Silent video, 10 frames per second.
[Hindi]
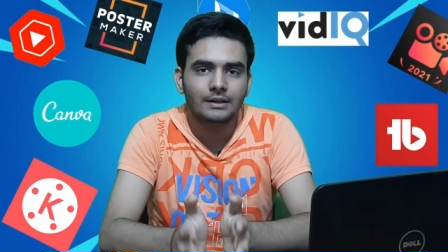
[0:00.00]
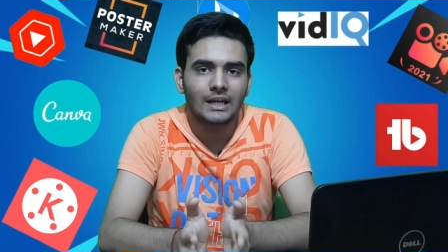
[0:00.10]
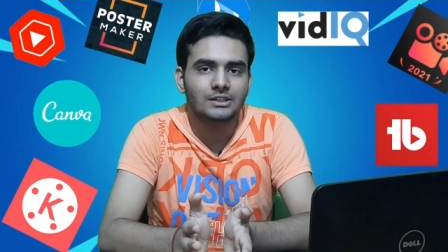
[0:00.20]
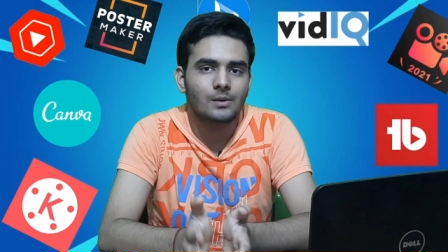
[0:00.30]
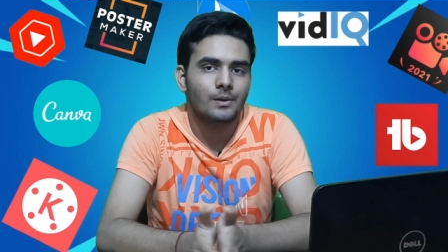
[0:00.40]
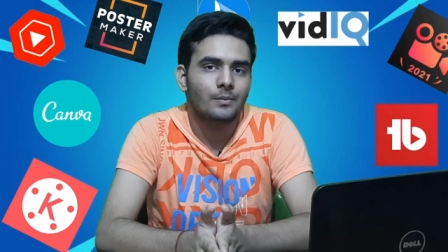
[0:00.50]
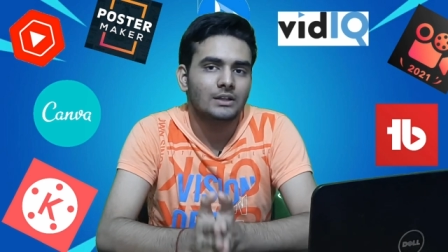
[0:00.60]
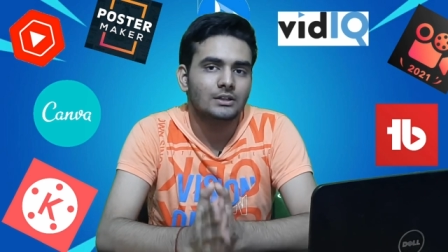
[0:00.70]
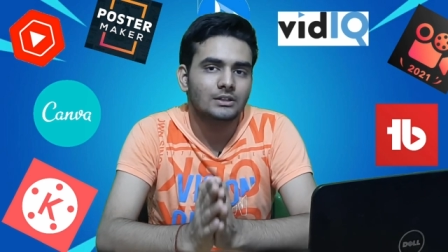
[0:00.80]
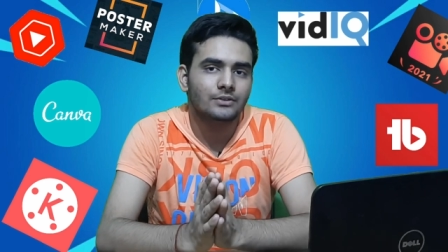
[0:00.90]
नेक्स्ट अब हम
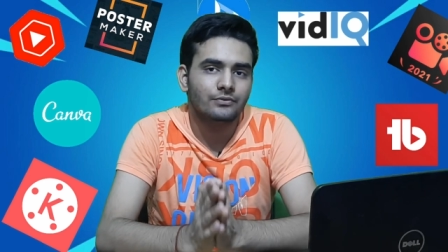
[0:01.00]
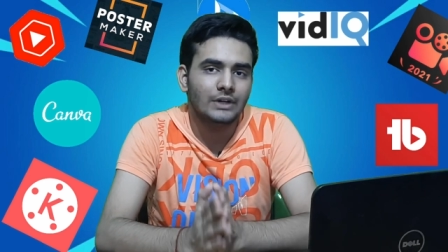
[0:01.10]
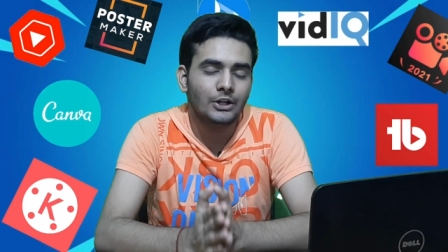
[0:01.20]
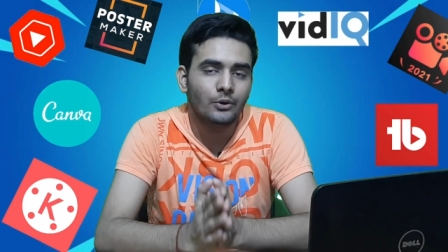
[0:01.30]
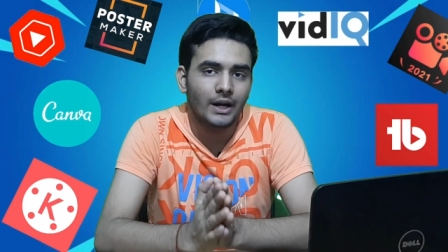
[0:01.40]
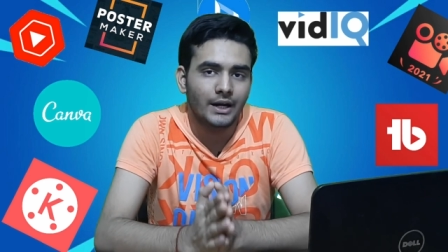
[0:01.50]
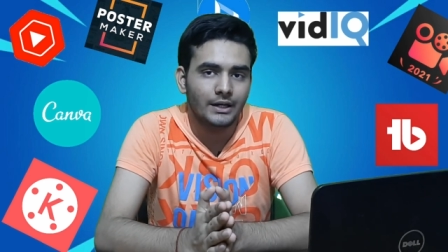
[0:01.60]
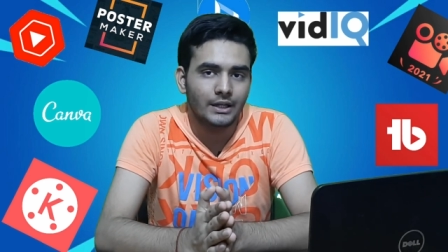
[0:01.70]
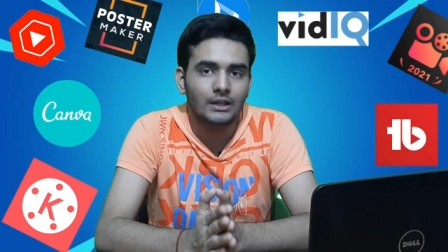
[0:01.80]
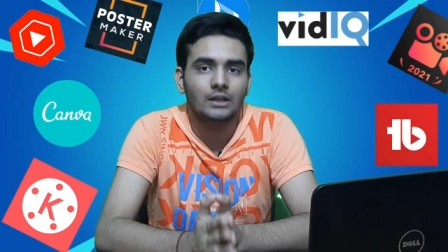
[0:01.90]
बात करते हैं वीडियो
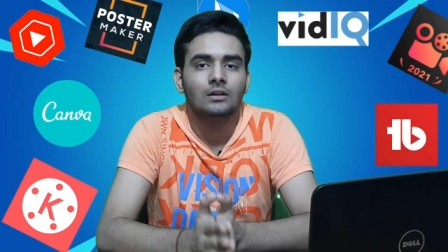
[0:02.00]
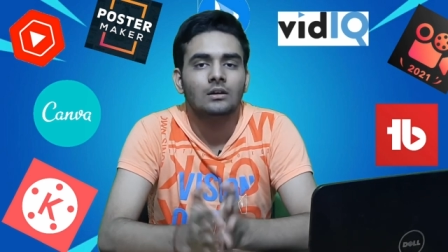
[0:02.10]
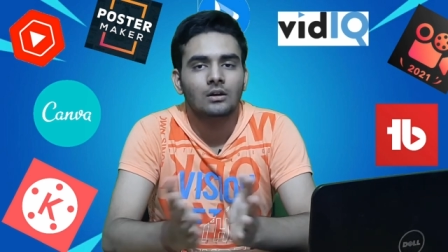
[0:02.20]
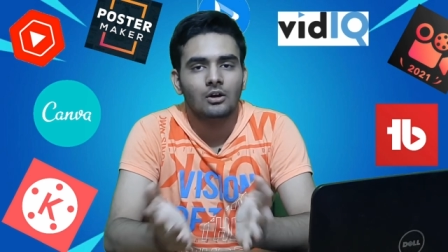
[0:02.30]
एडिटिंग की